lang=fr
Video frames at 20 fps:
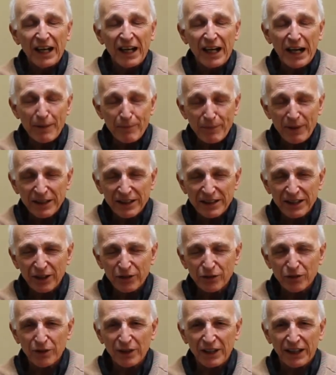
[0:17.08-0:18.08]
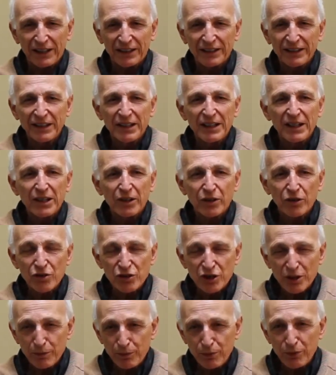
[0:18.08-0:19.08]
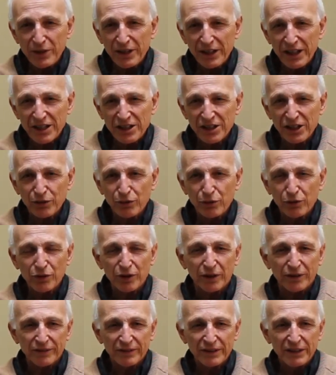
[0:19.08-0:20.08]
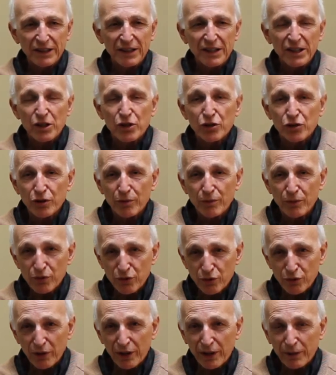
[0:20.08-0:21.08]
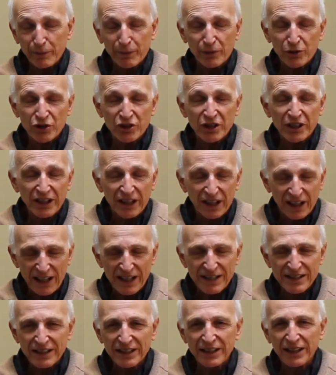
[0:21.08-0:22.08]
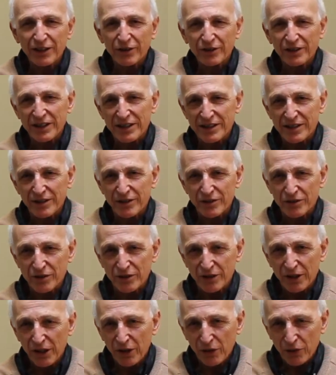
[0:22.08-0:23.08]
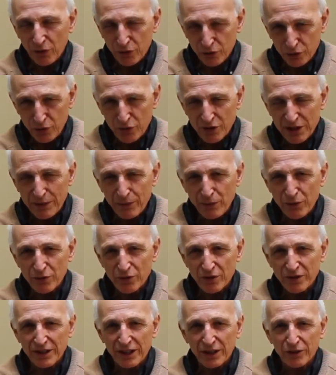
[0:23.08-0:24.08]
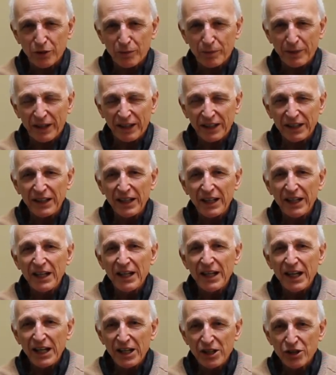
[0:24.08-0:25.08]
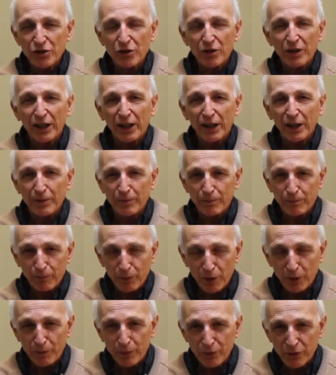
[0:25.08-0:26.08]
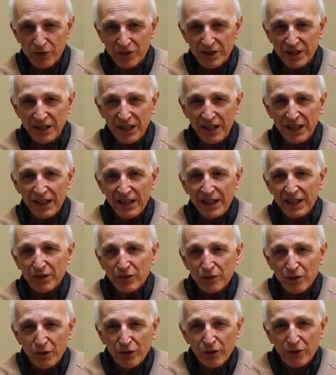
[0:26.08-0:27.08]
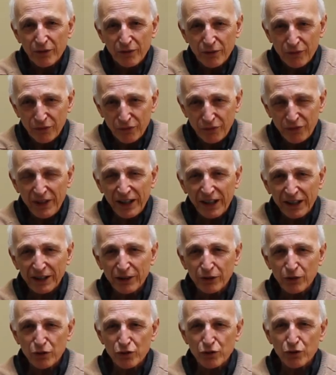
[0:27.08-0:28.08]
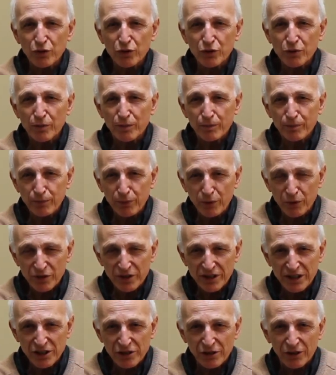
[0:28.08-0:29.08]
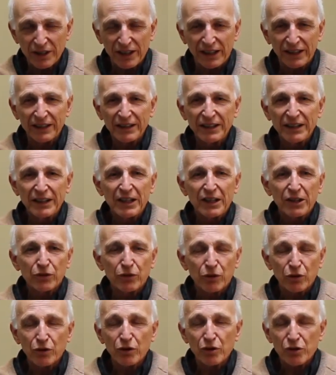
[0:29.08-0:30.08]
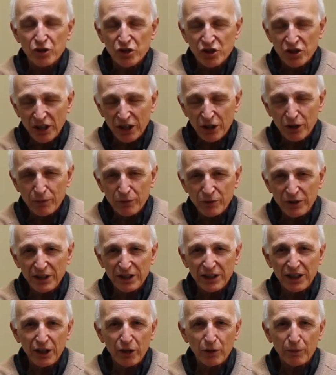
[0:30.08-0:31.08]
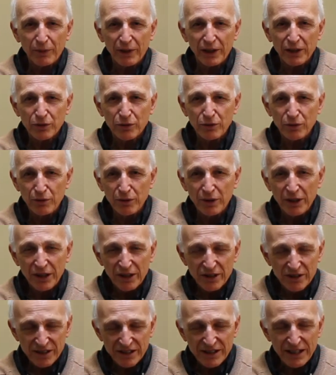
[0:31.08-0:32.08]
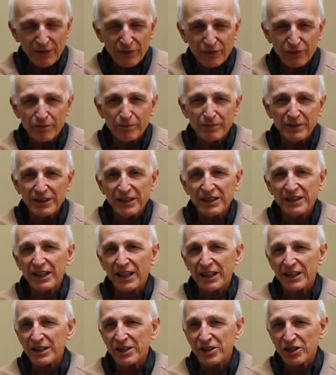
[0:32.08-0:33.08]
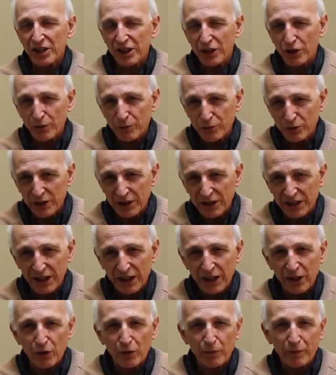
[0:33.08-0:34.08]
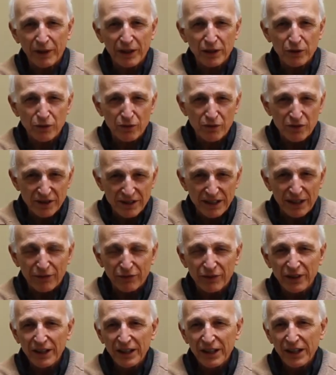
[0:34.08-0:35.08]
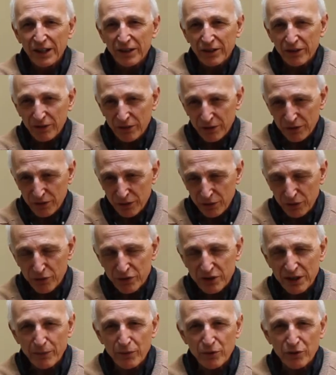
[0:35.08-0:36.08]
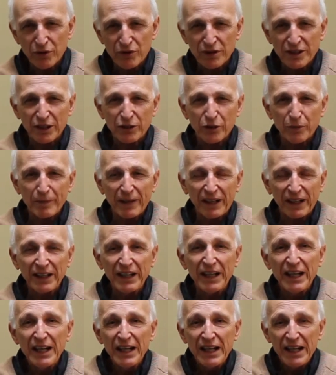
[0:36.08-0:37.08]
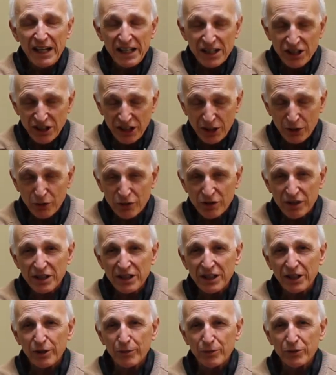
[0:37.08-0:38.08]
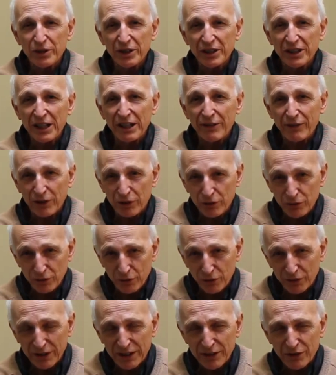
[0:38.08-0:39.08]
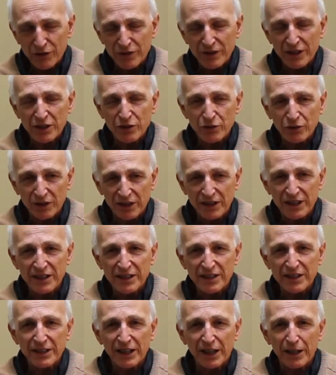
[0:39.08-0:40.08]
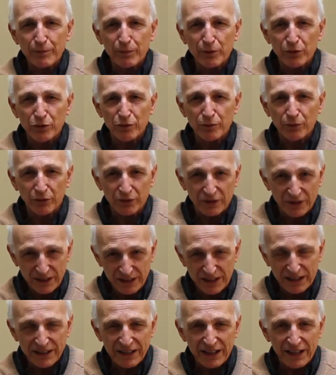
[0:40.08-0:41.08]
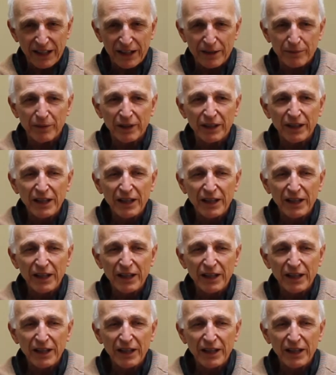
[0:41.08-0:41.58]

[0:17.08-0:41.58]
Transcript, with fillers: À partir de là, quand j'ai pu dégager du temps, je me suis rapproché grâce à des connaissances du SAMU social de Paris et je leur ai proposé de faire quelque chose pour ces gens-là. Donc j'ai communiqué auprès du staff musical, j'ai communiqué auprès du staff euh, du SAMU social de Paris et j'ai aussi communiqué avec une autre association kinésithérapeute du monde, KDM,